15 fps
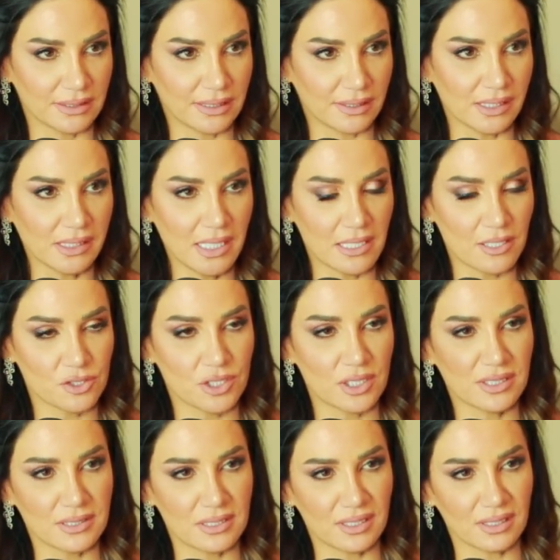يعني
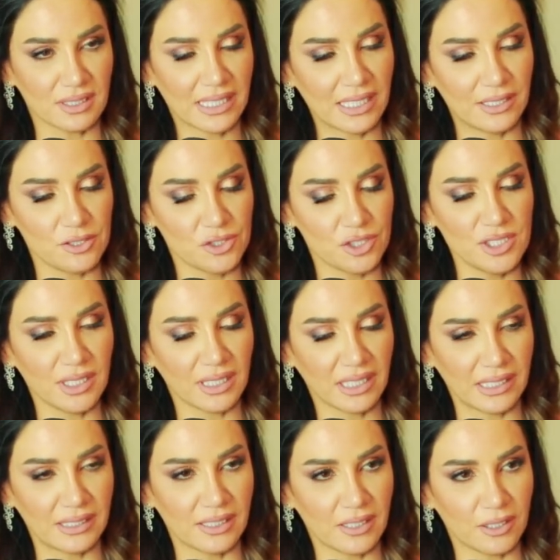اللهجات الخليجية
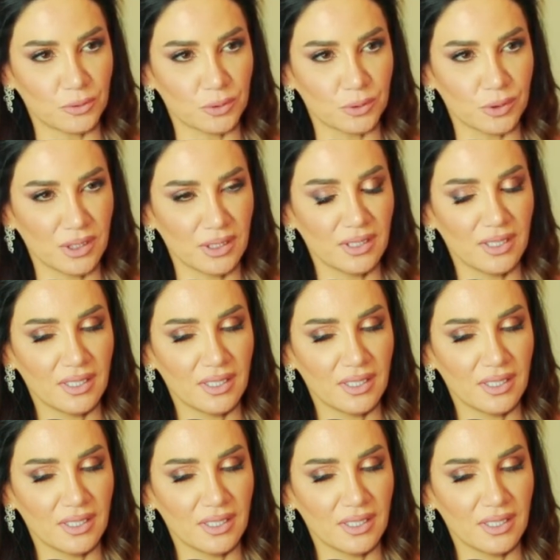خلينا نقول